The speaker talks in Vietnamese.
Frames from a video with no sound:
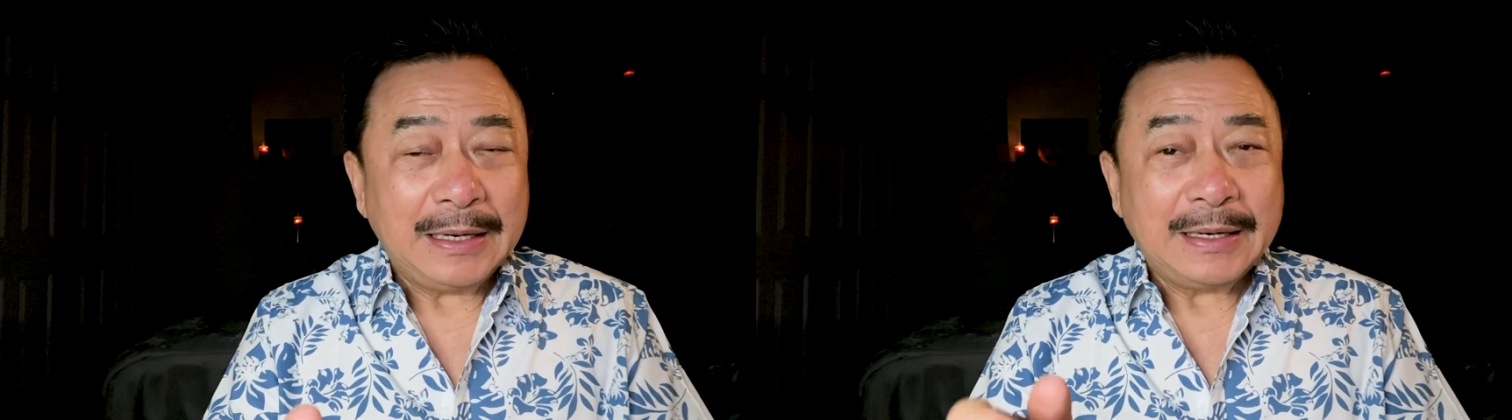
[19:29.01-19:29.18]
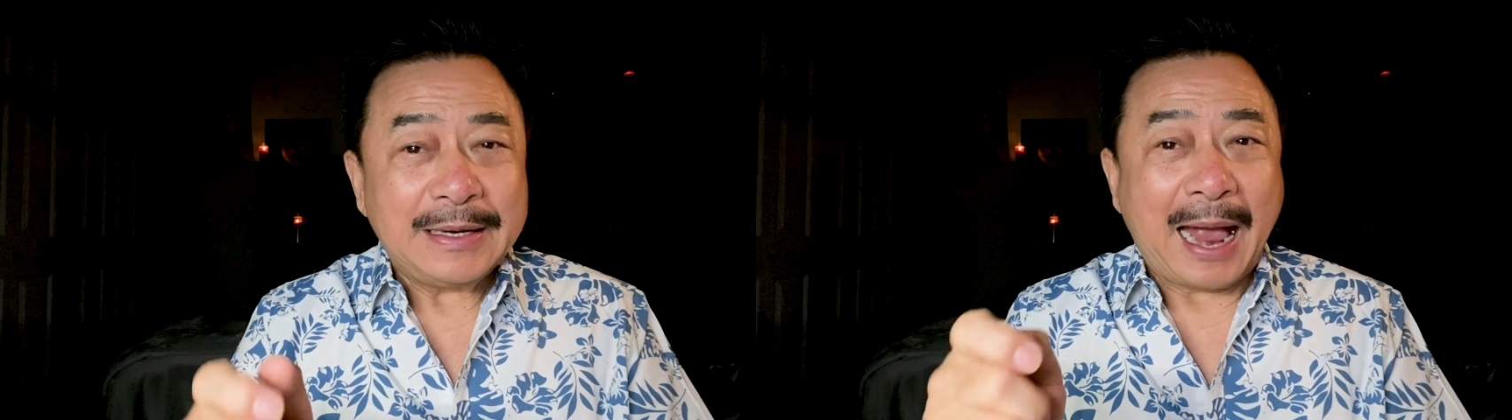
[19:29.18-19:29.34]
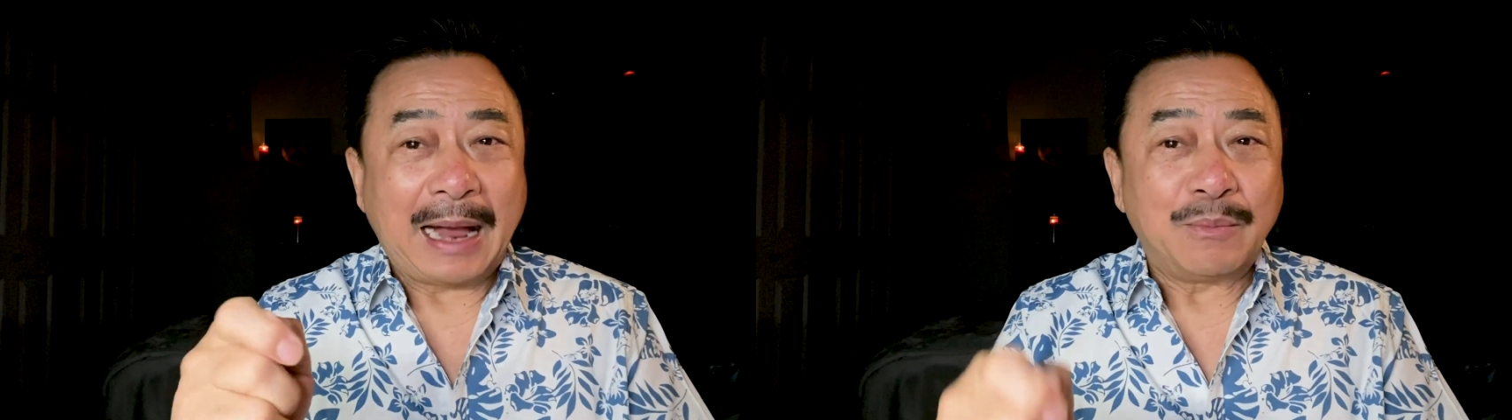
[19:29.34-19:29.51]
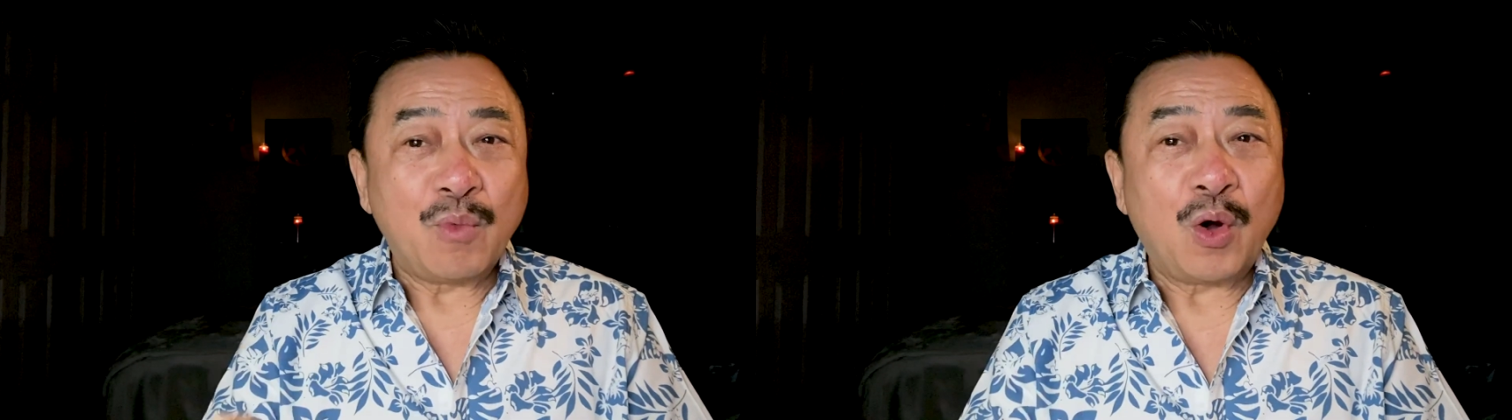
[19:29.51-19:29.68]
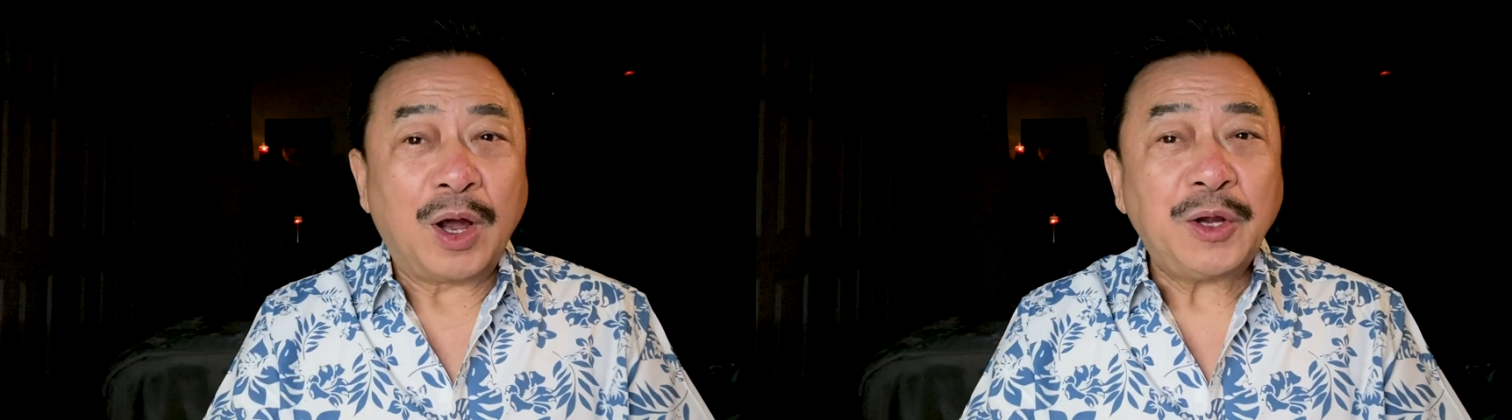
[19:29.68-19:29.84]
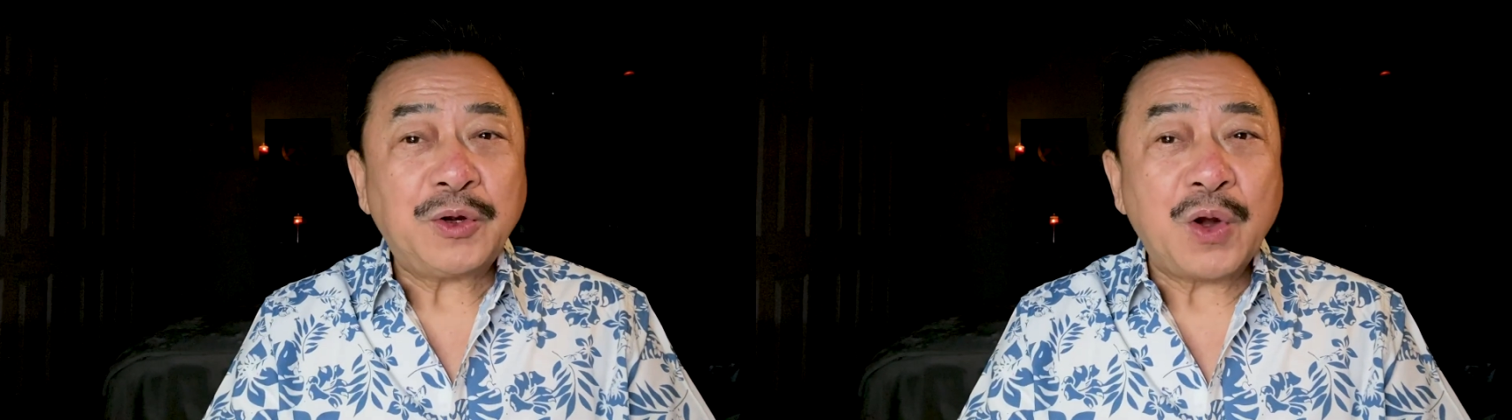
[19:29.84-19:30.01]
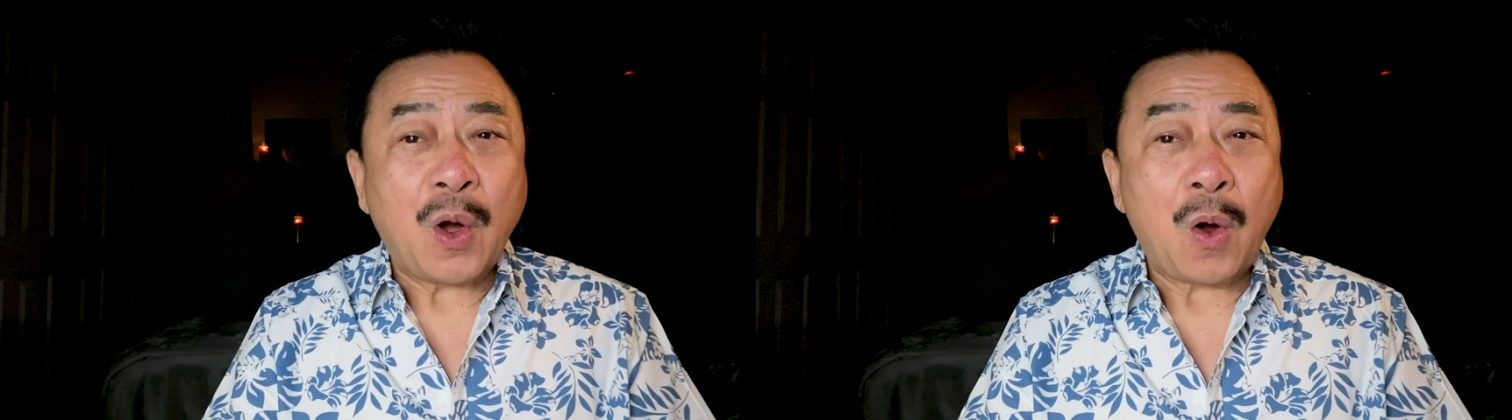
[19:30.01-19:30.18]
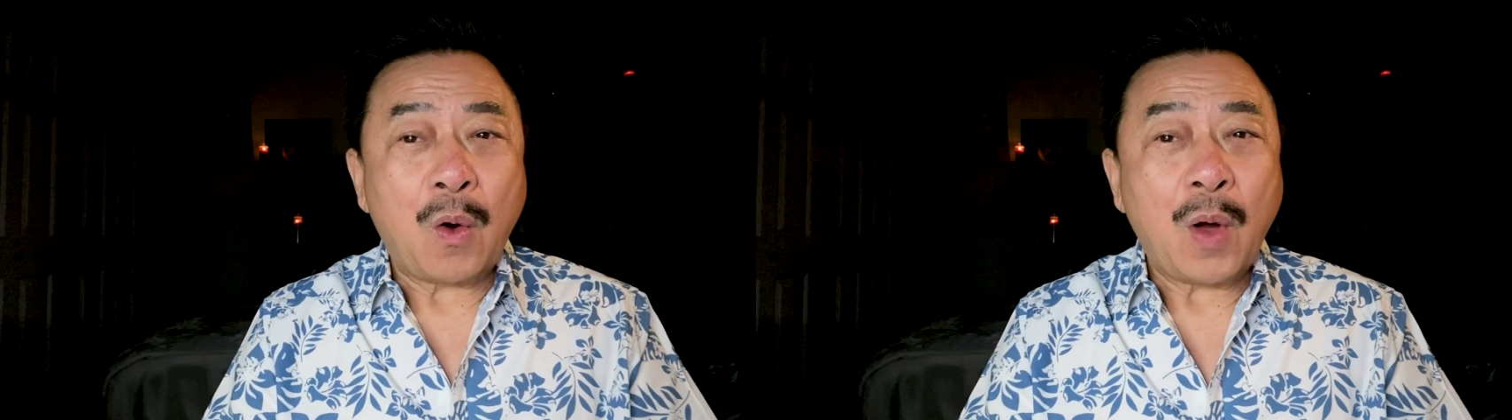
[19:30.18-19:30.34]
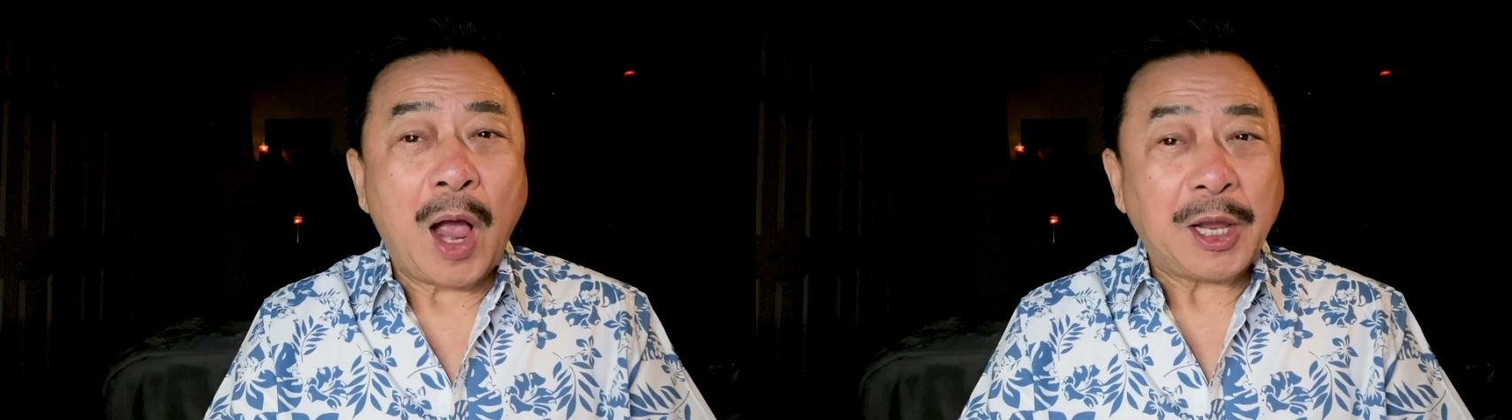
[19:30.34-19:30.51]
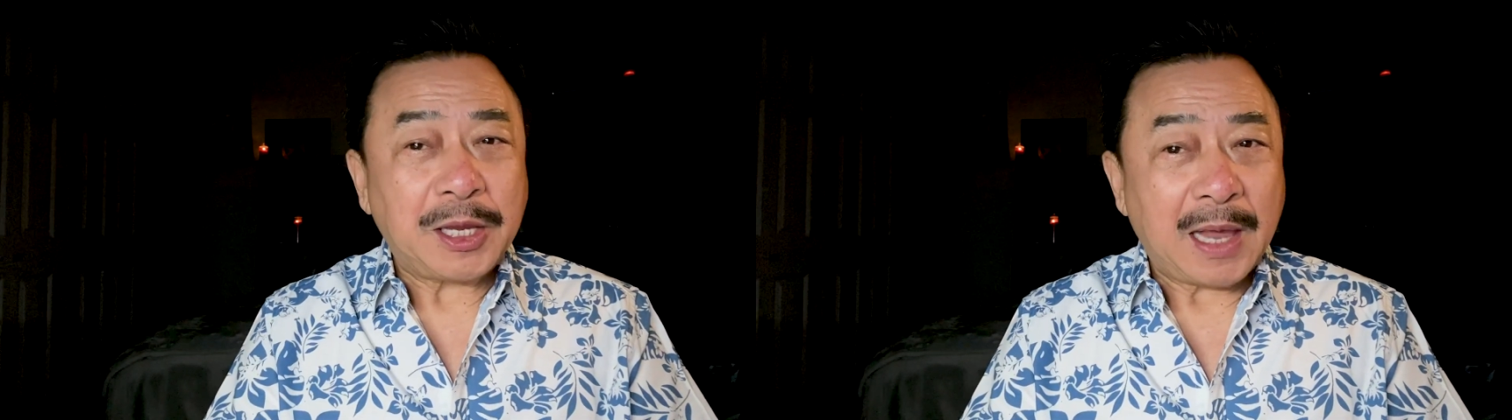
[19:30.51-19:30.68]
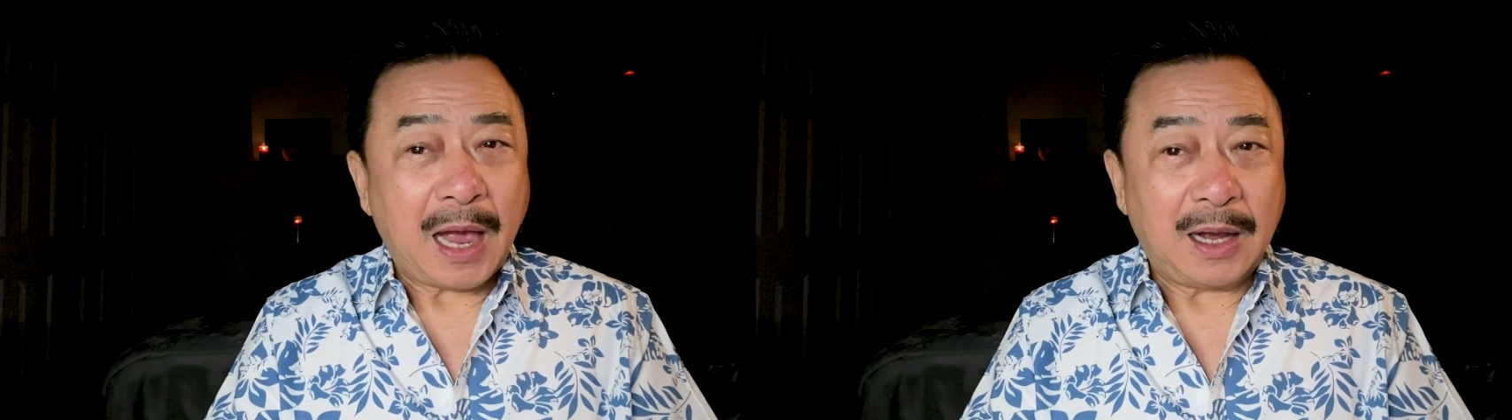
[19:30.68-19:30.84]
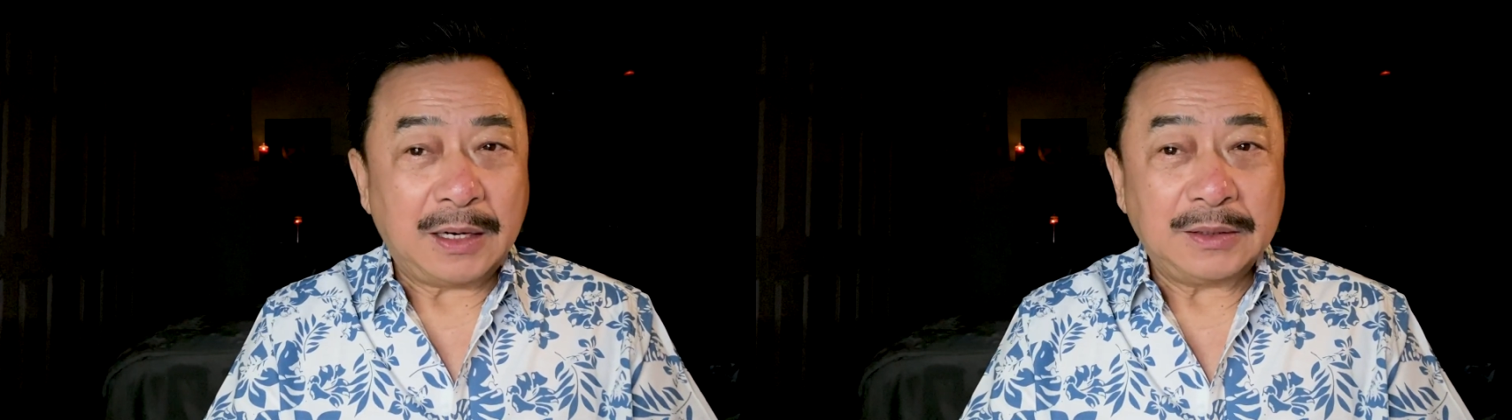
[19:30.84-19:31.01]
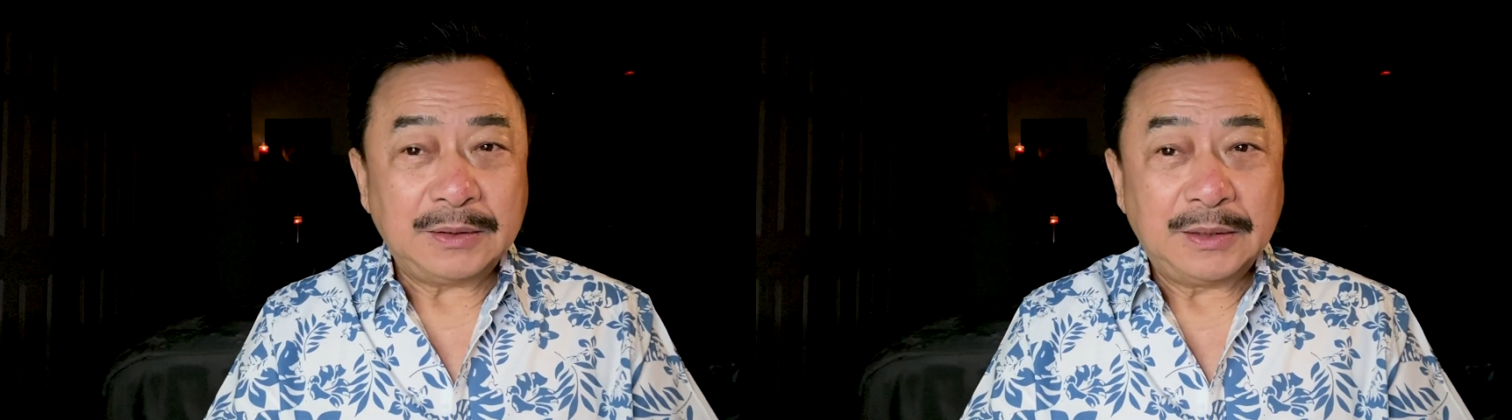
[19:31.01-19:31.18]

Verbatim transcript: dặn mua ít đồ ở chợ